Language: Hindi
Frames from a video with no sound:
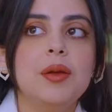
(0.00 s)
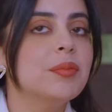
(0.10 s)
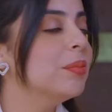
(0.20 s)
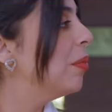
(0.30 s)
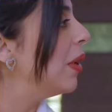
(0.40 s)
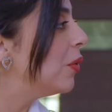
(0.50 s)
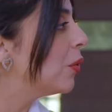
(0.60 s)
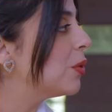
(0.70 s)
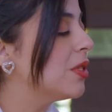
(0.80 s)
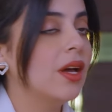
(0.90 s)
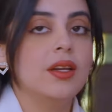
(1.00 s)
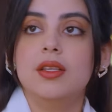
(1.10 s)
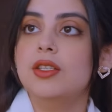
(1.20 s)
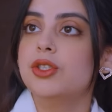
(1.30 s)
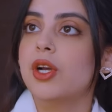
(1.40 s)
नहीं मैं तो रोज आ रही
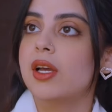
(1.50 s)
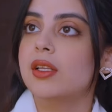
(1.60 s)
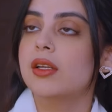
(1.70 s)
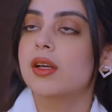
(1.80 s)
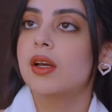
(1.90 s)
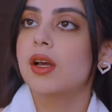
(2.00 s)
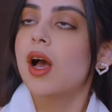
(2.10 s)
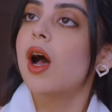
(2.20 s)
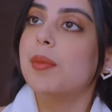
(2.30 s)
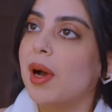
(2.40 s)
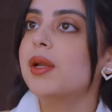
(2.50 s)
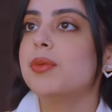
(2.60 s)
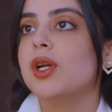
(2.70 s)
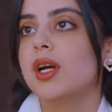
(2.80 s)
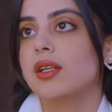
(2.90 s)
थी शायद हमारी
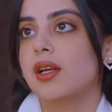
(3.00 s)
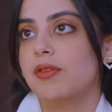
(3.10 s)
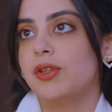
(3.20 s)
मुलाकात